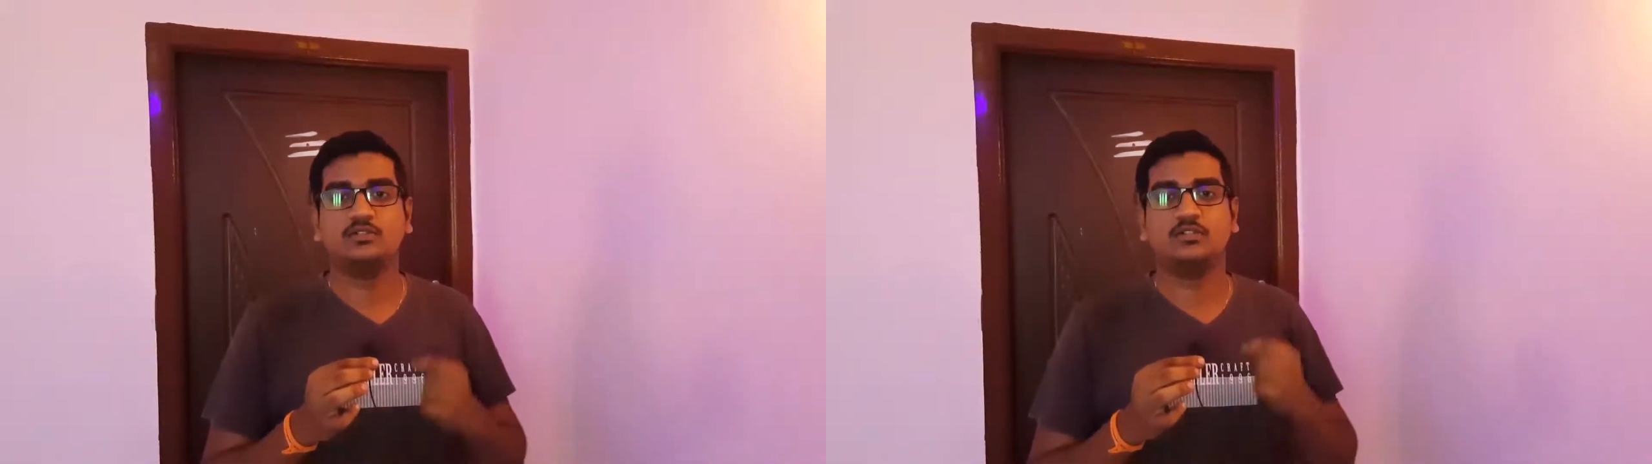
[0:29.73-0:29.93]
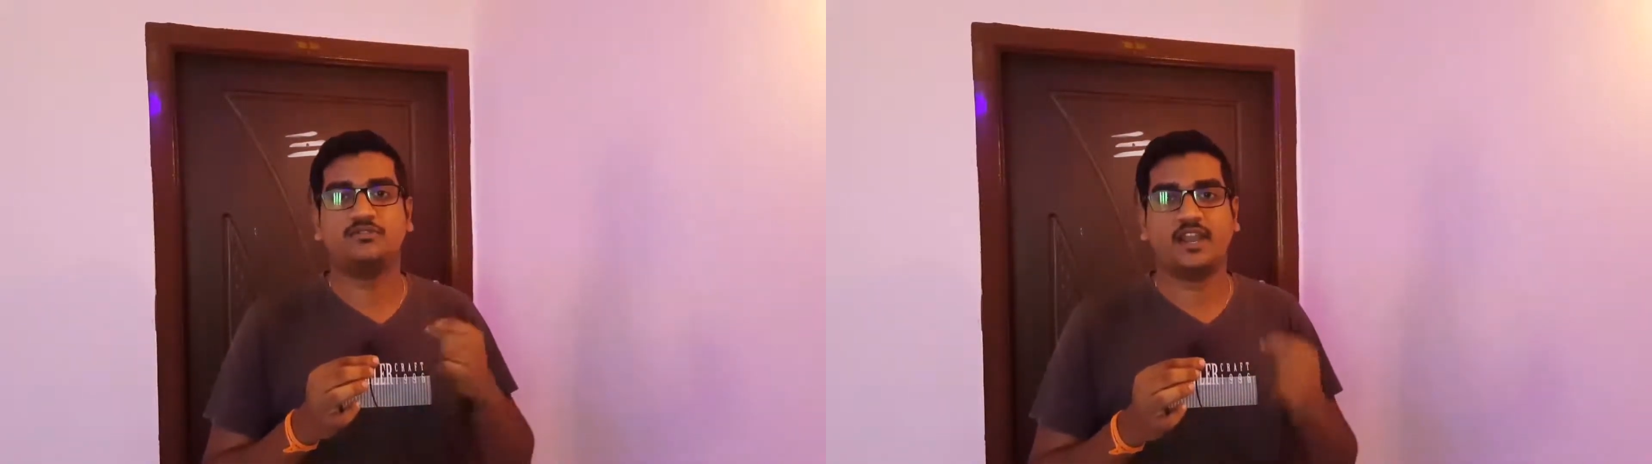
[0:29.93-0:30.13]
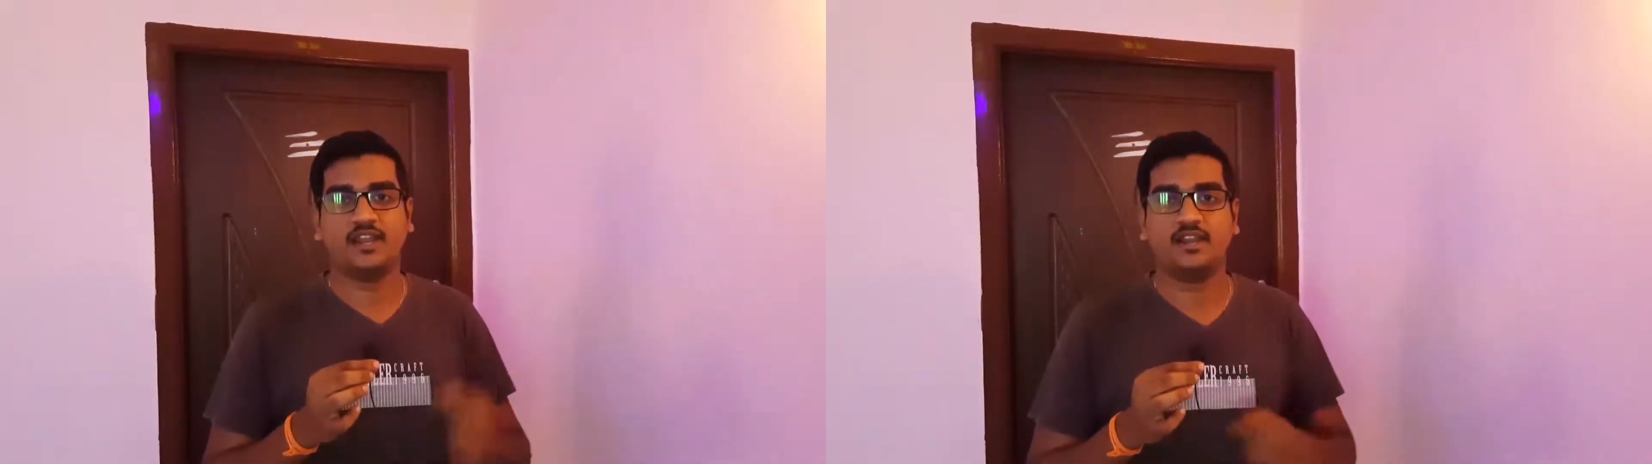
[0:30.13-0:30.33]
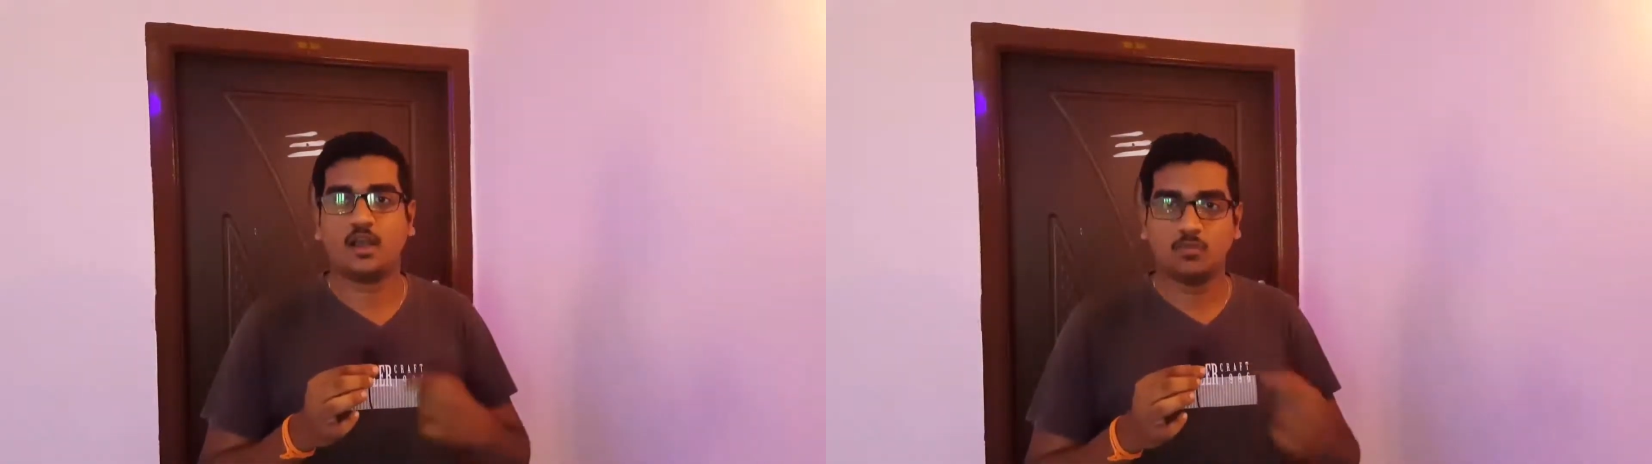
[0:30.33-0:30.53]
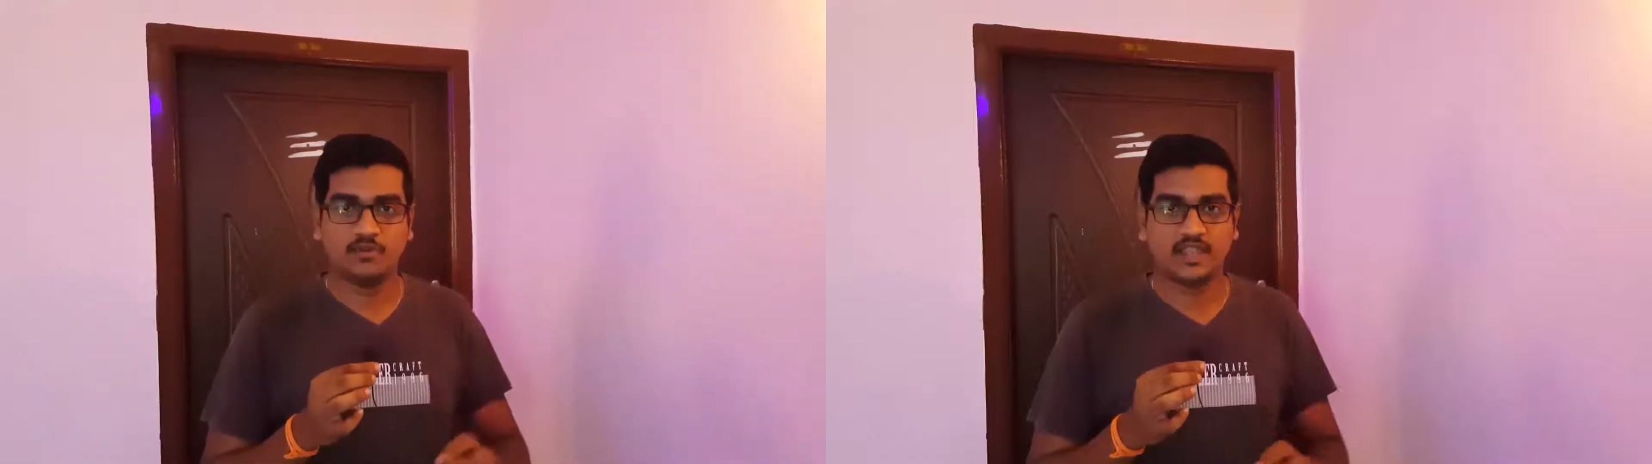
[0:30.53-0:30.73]
தௌசண்ட் ஃபைவ்
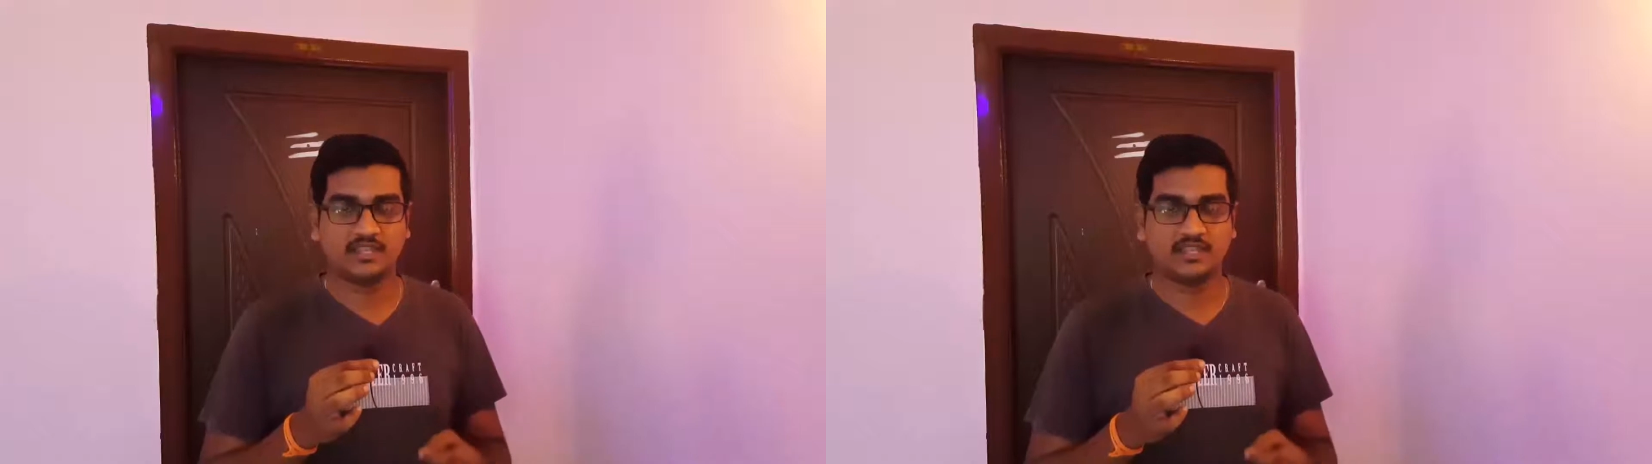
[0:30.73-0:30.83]
ஹண்ட்ரட் அபோவ்